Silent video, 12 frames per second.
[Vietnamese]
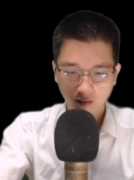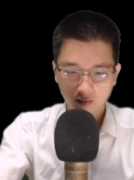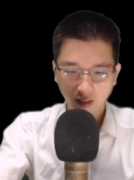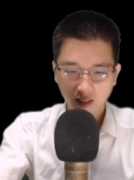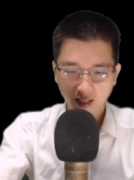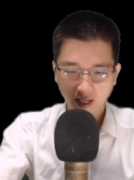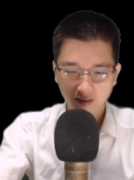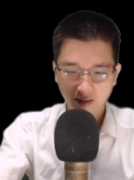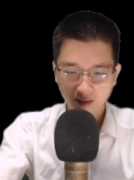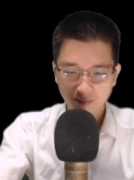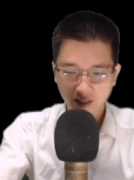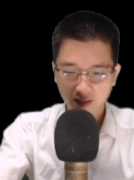Thấy nàng
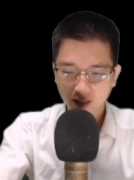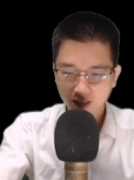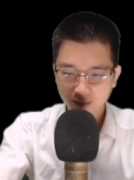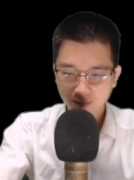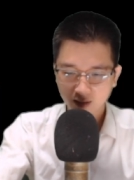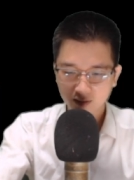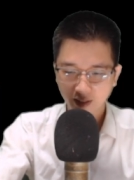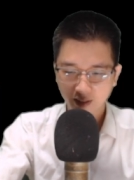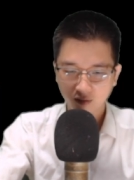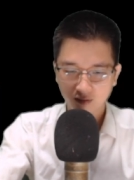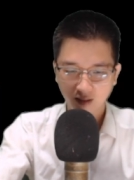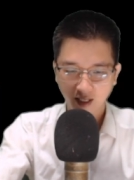kia bay đi Ba người
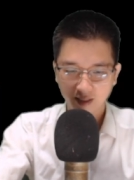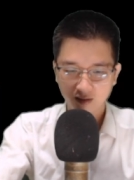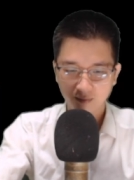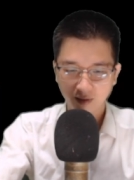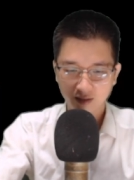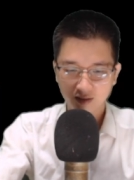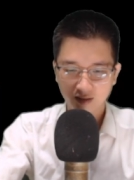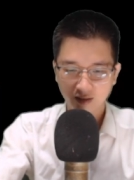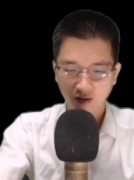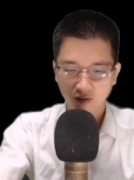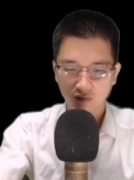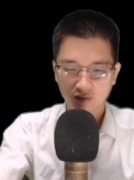còn lại đưa mắt nhìn
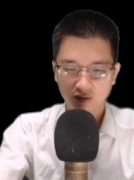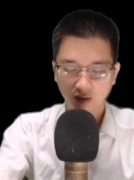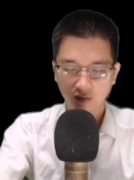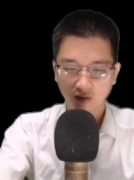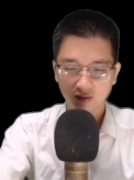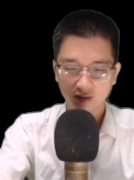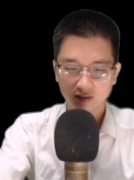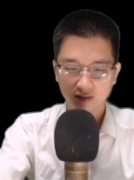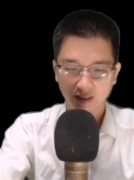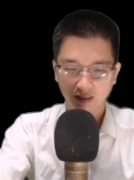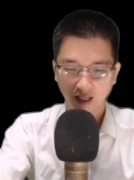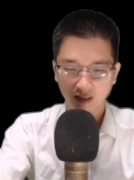nhau Sau đó tự
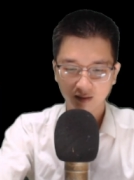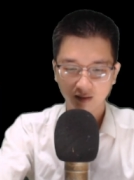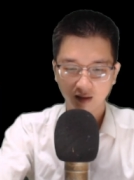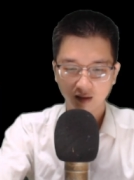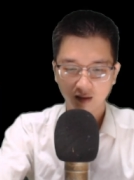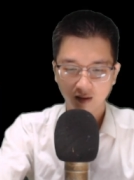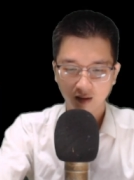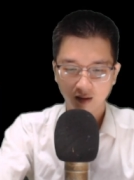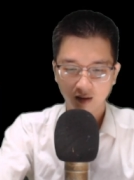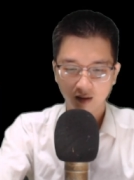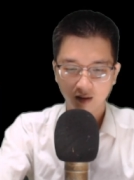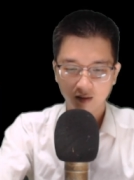giải tán
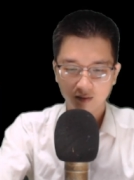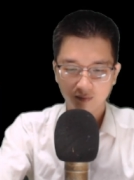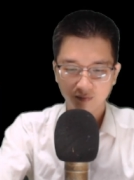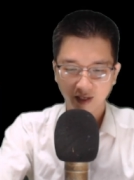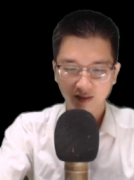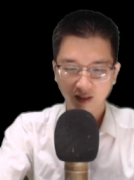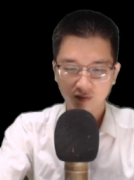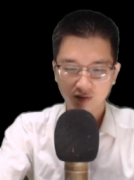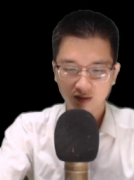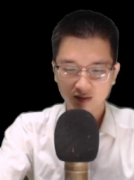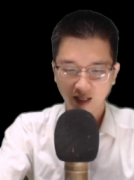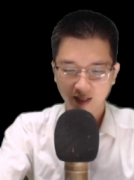Bay theo
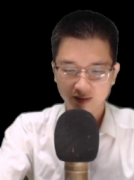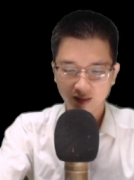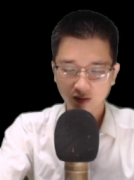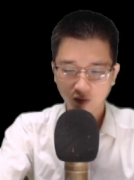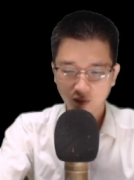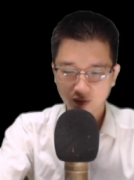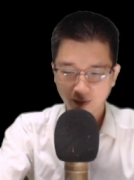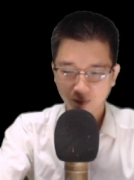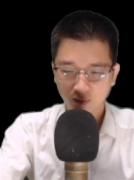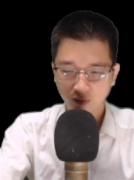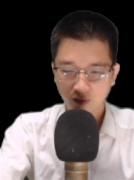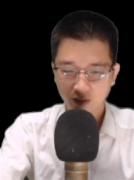cược giả trí tôn kia
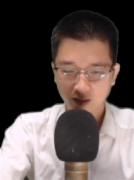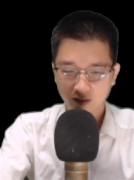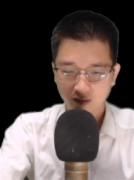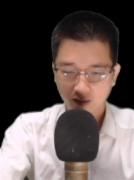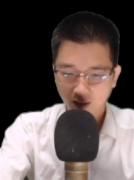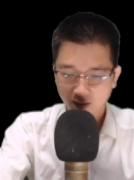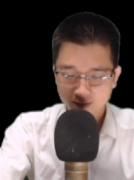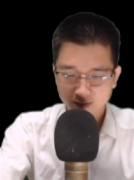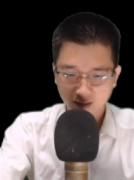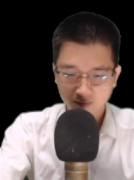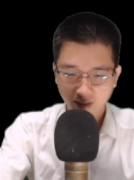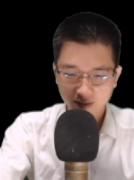một hồi Chẳng mấy